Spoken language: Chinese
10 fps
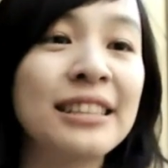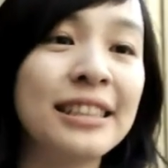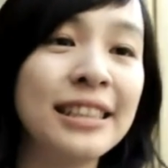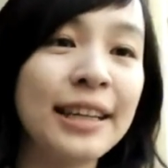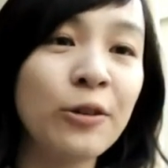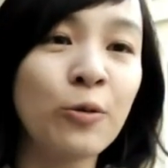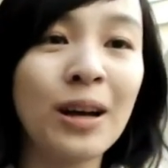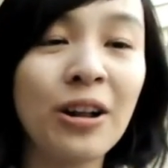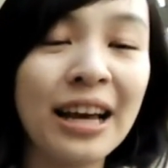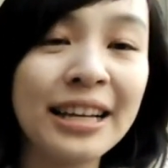今天我们
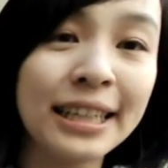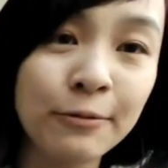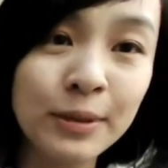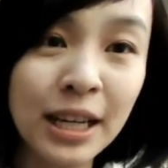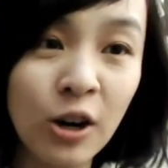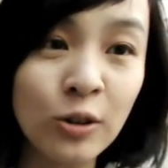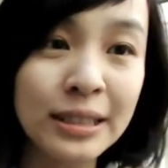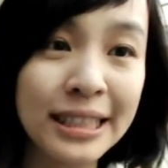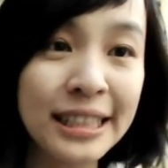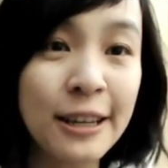要来讲比较
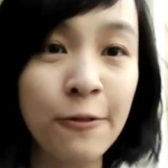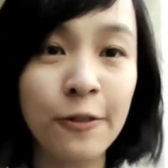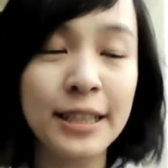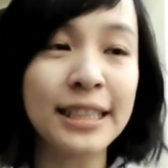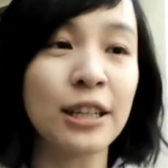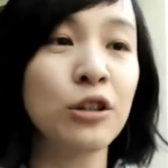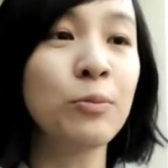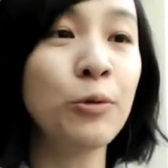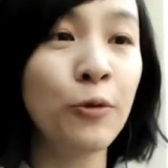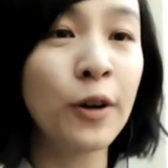经验分享的
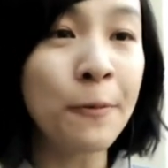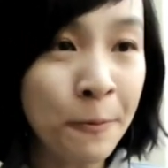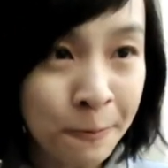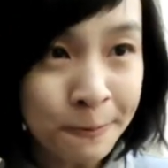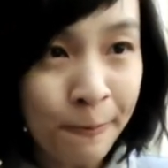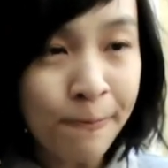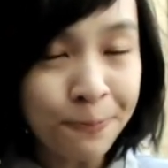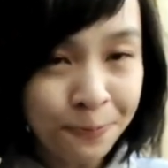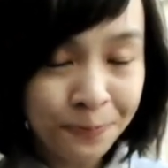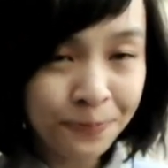部分。
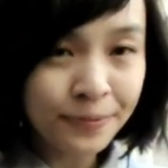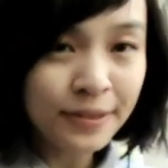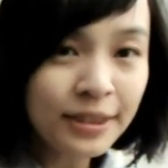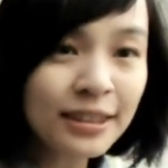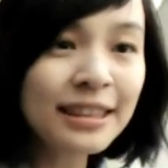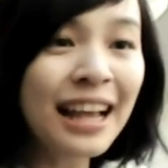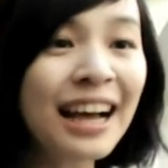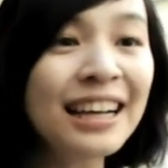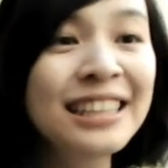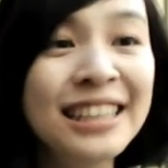
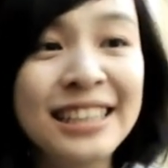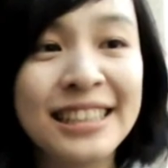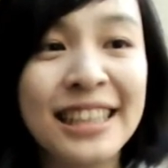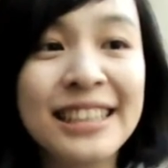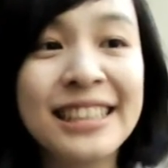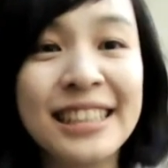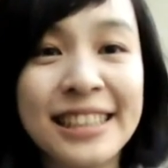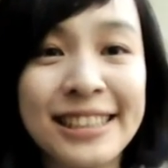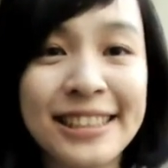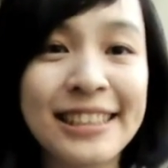那相
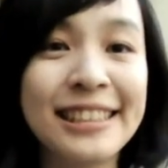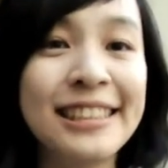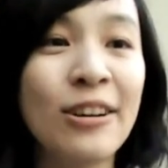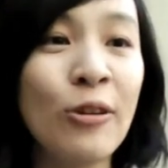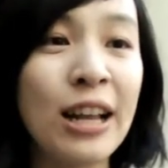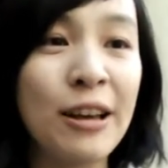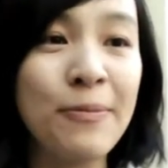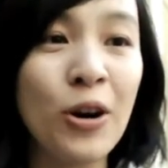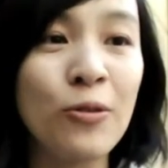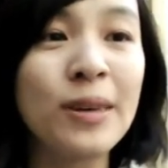信就是会来
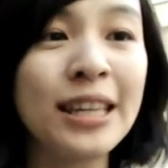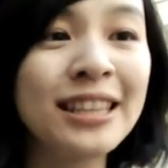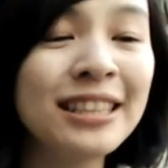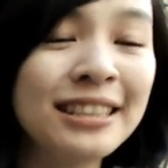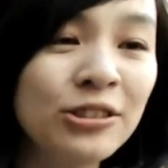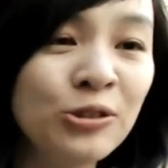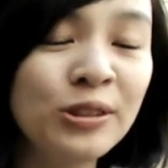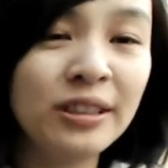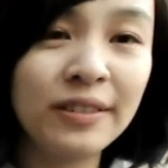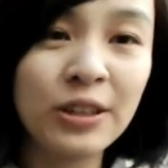报名居
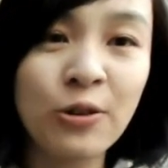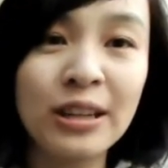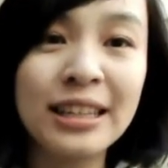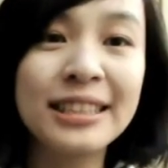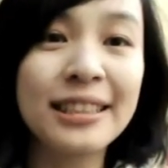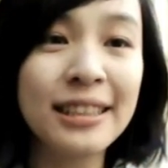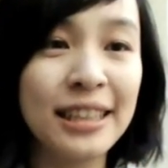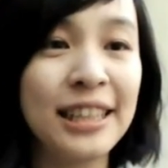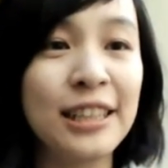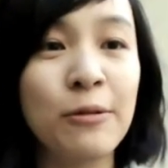里咪原力真的
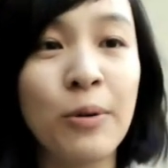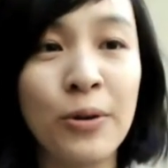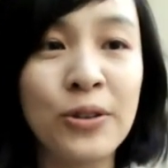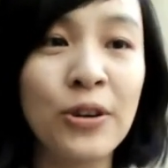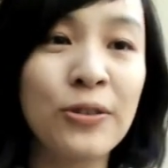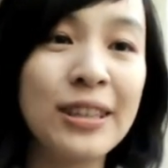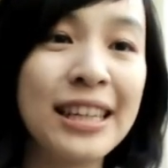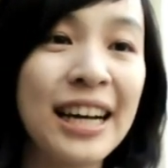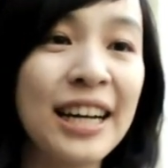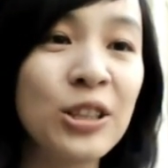营的朋友，应
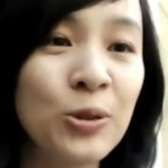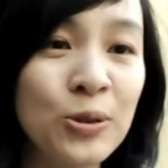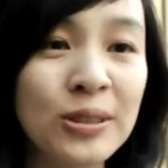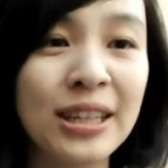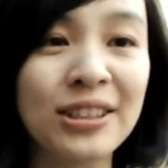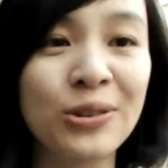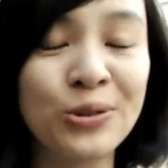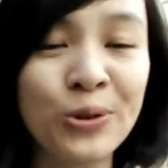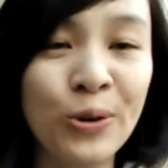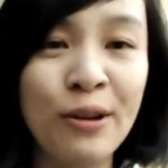该多多少少
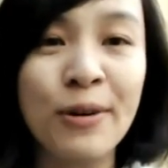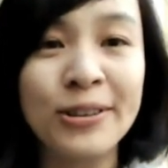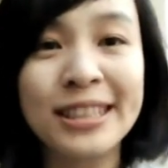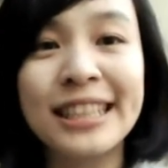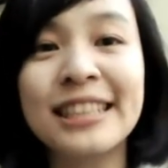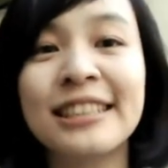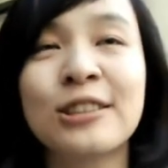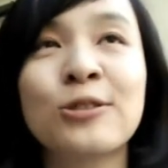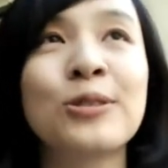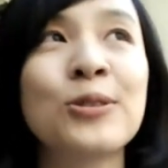都怀抱这一颗，
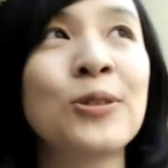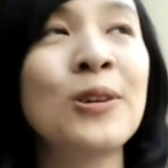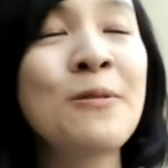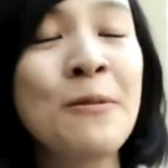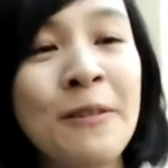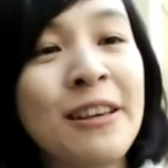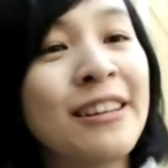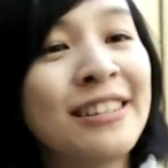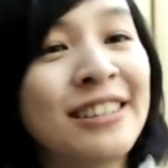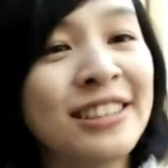就是说，
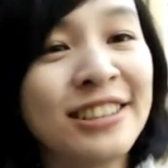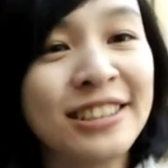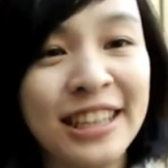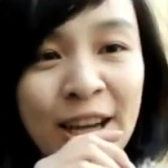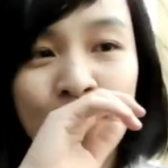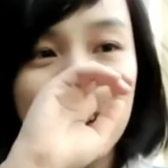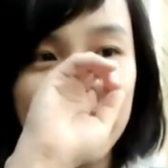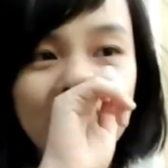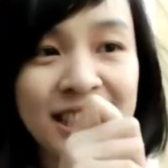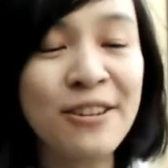呃，想要让
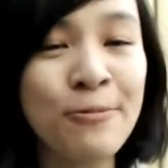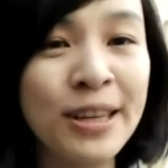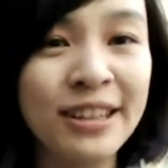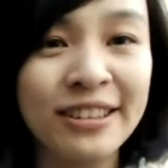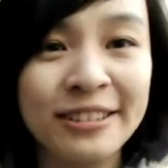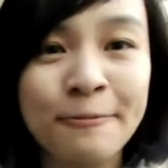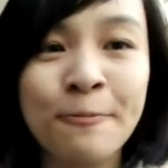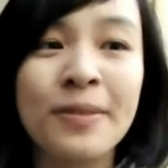世界变得。